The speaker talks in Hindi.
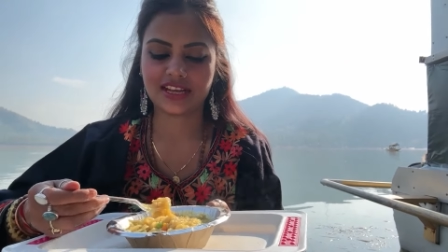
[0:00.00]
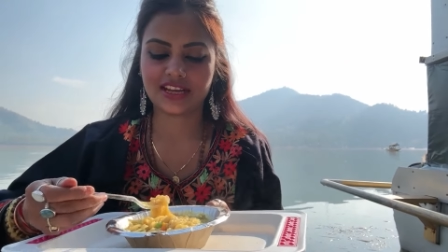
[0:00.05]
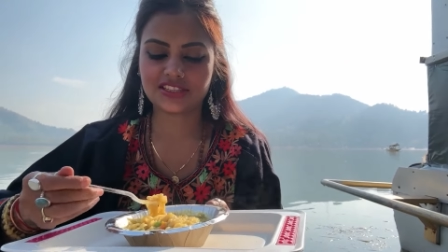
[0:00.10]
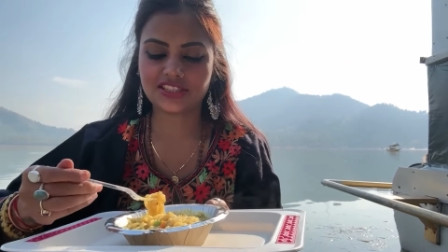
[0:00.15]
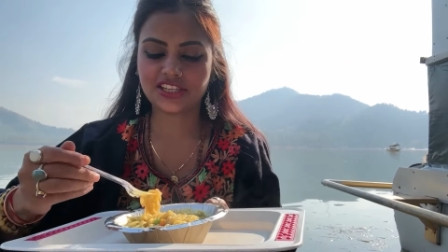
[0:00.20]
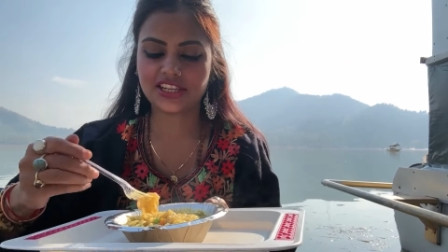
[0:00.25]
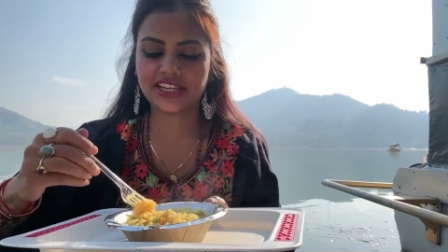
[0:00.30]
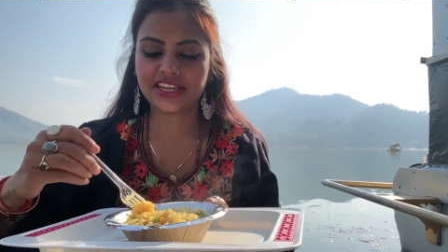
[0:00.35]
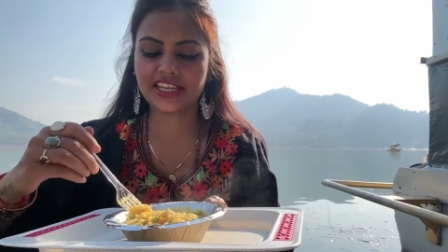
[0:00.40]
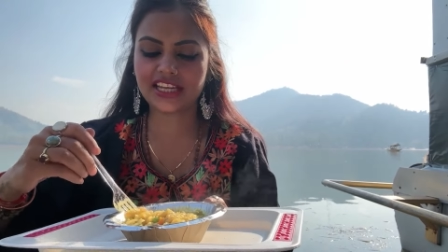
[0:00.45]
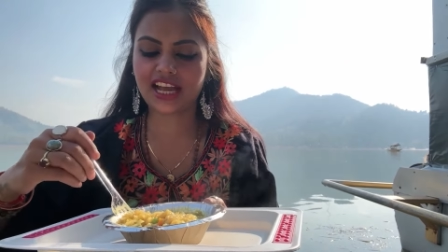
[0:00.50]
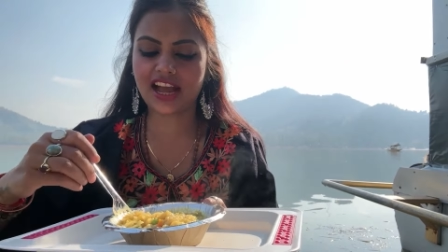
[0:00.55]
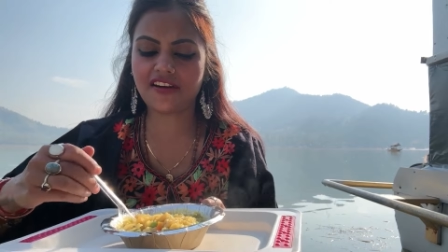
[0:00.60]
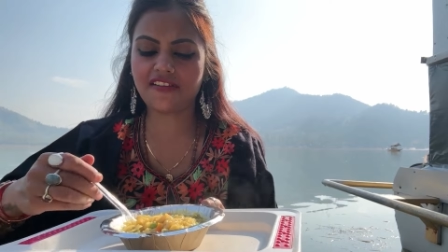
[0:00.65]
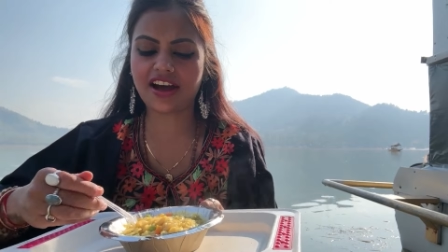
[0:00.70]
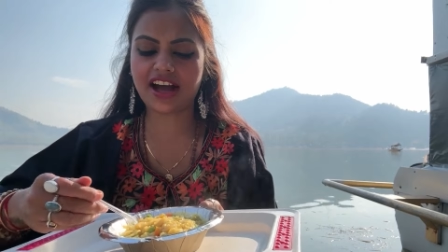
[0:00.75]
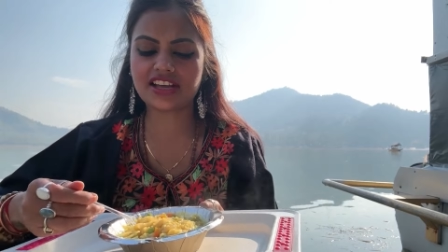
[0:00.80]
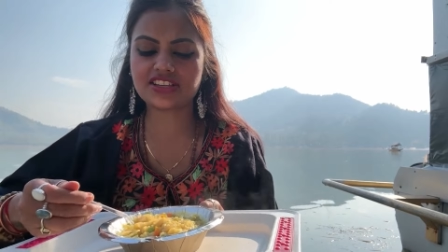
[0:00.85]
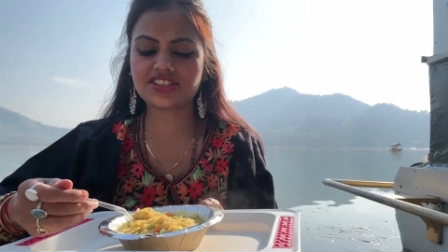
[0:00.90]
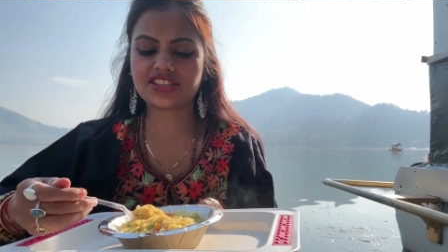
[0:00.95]
सिटी की
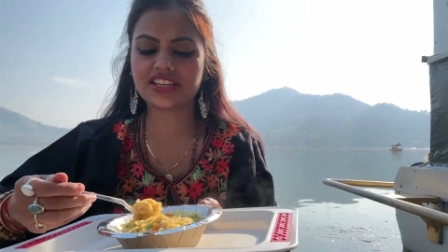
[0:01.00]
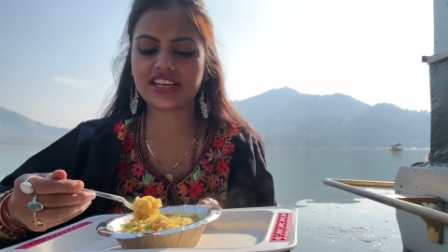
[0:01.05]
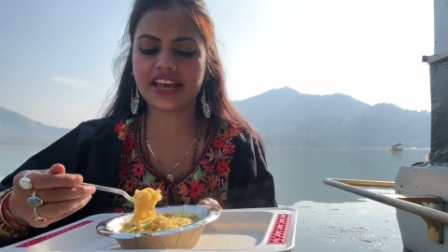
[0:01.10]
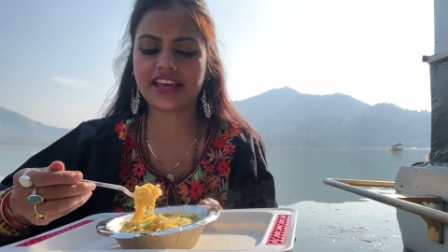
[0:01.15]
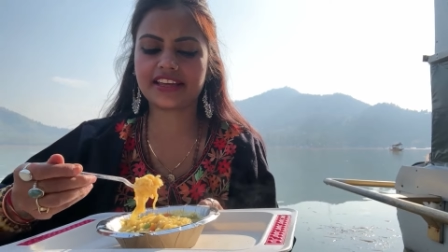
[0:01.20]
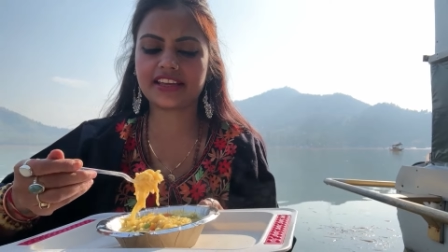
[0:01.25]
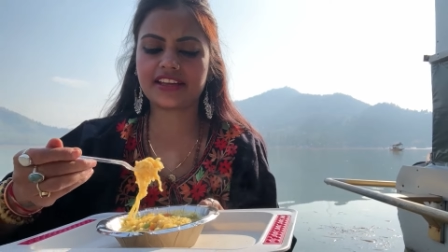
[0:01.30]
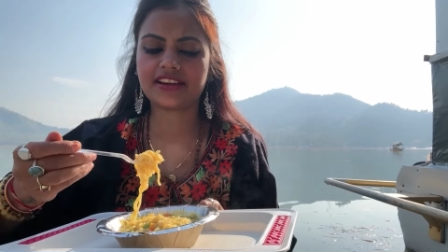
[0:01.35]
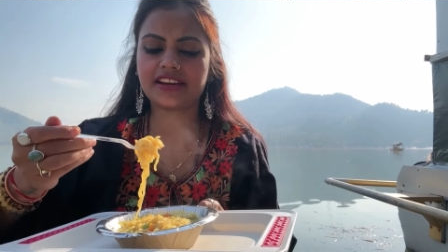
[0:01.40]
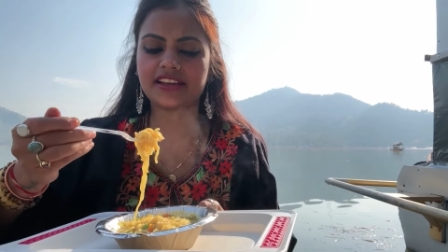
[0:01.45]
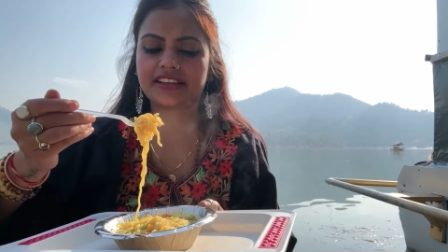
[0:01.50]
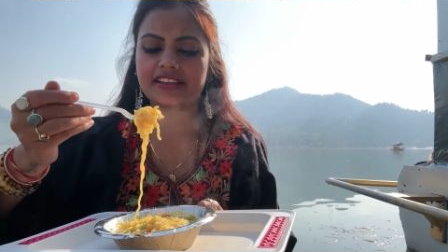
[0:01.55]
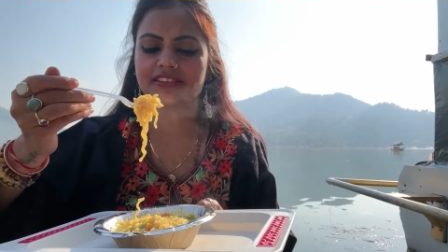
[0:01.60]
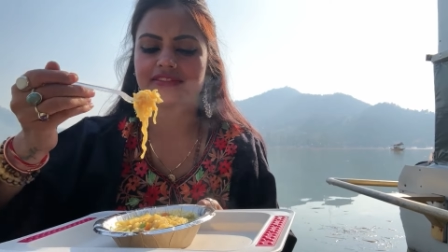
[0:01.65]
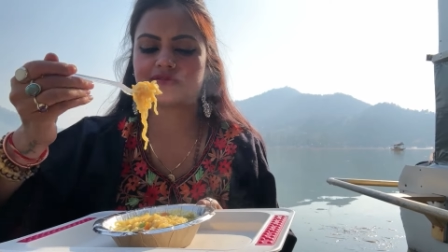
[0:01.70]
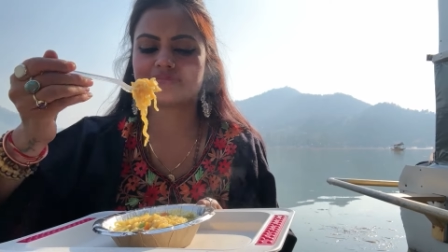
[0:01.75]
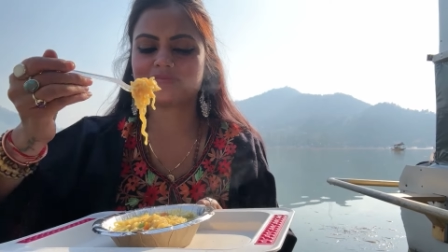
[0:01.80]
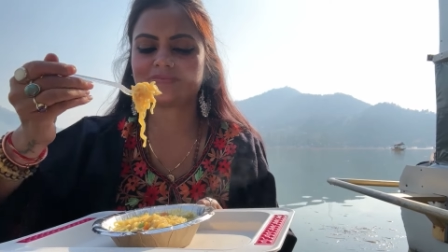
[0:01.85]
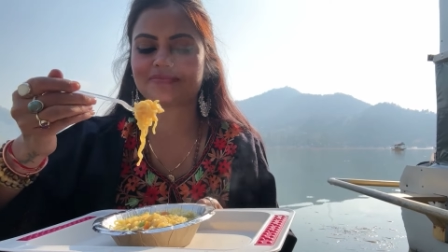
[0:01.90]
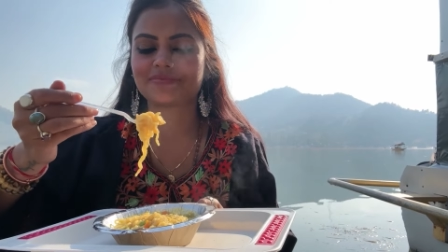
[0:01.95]
आवाज नहीं आई है लेकिन
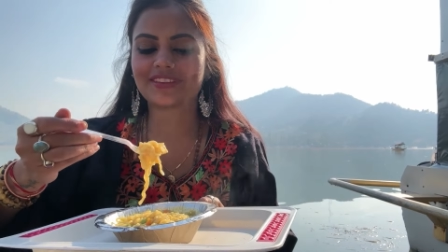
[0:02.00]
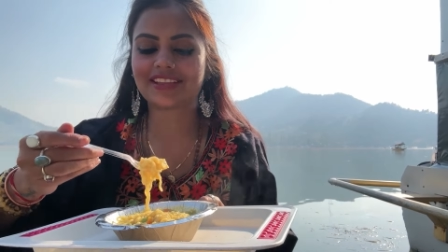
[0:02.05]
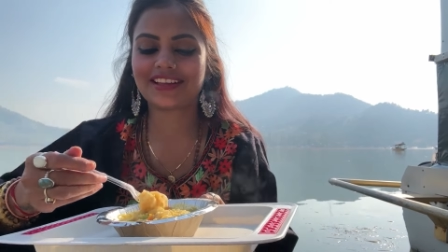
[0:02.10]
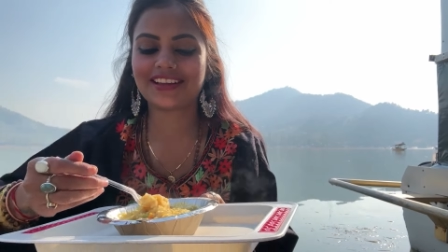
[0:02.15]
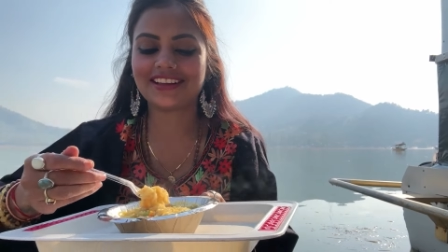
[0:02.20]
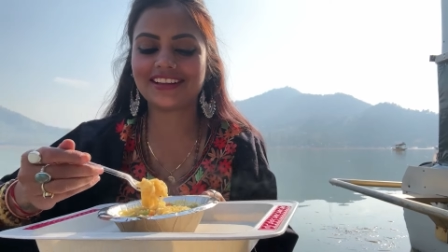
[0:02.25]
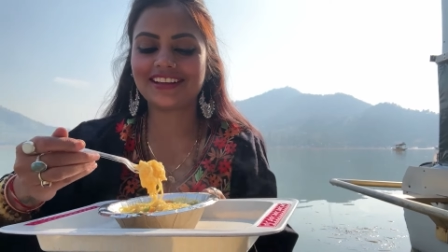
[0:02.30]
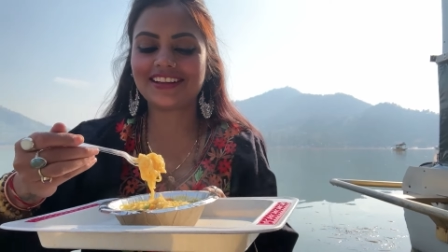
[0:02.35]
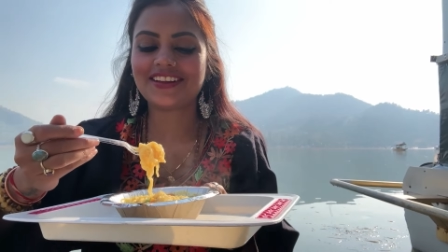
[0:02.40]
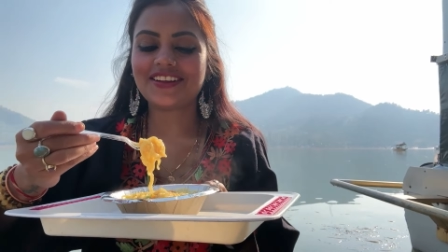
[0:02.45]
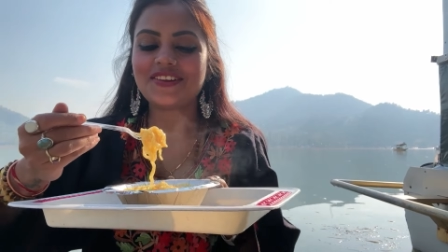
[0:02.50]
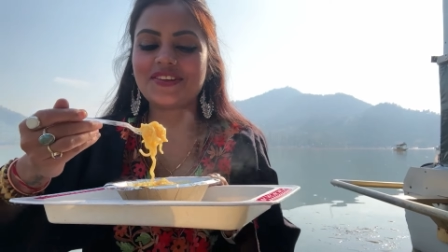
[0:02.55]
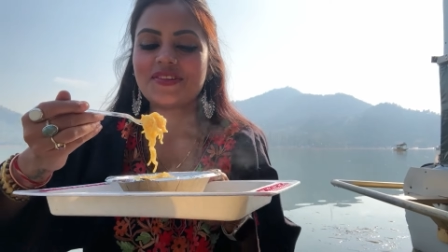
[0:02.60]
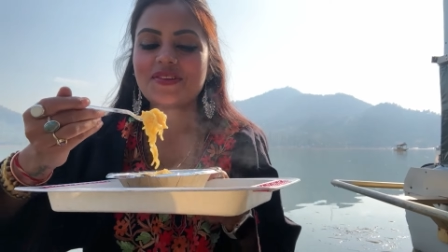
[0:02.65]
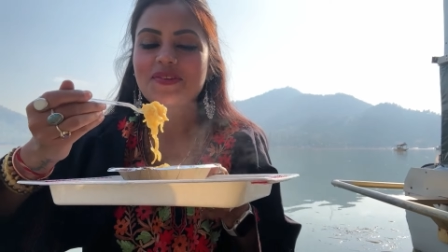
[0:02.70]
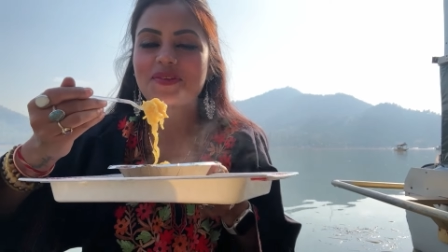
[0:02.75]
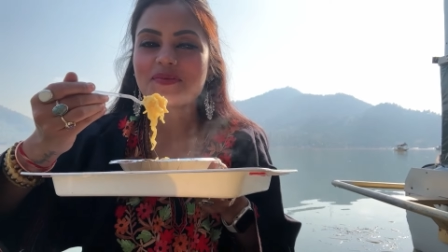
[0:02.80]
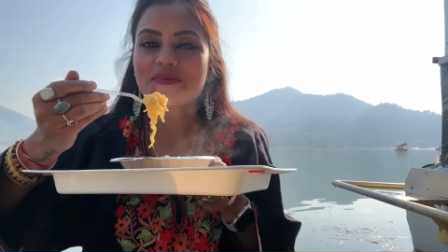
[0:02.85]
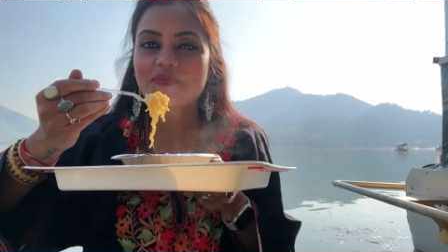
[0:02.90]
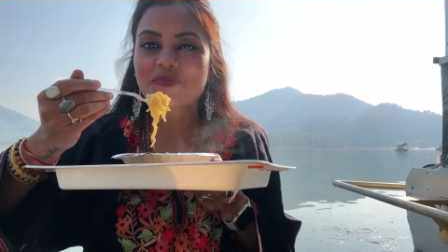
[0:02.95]
हाँ, उस
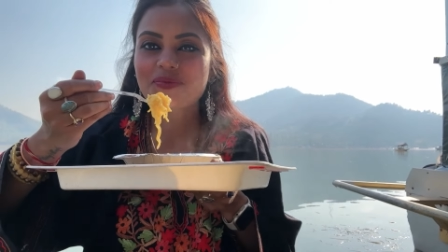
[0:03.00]
टाइम वो